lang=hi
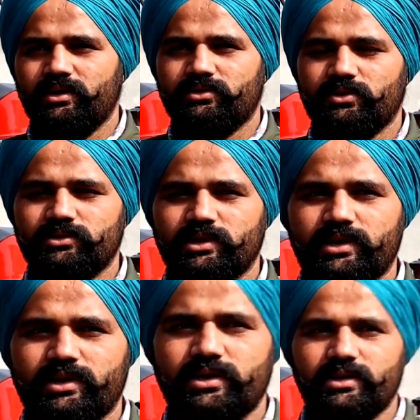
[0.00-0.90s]
इसको
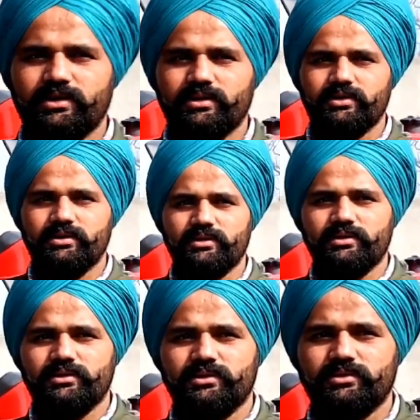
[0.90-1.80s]
सर
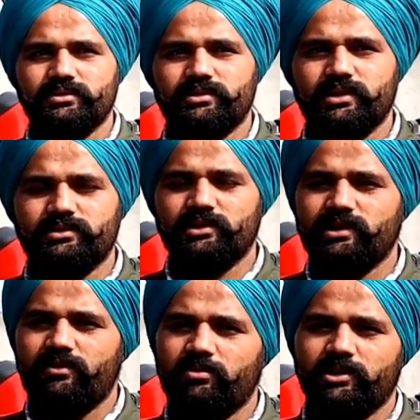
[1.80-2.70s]
सिक्स से
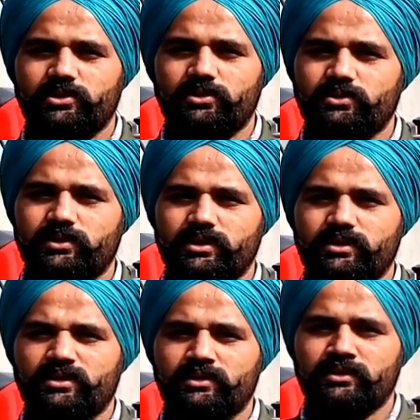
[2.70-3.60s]
सेवन मंथ हो चुके
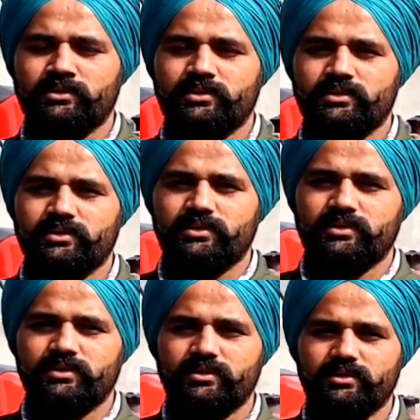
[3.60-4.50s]
हैं अच्छा छः से सात
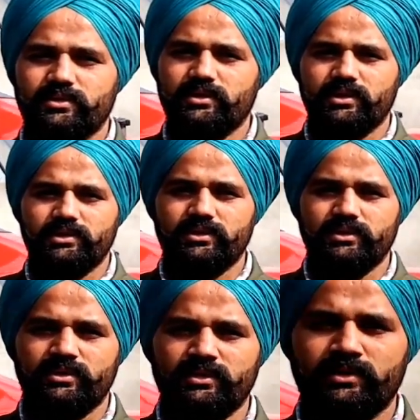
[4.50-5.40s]
महीने हो गए हाँ जी हाँ जी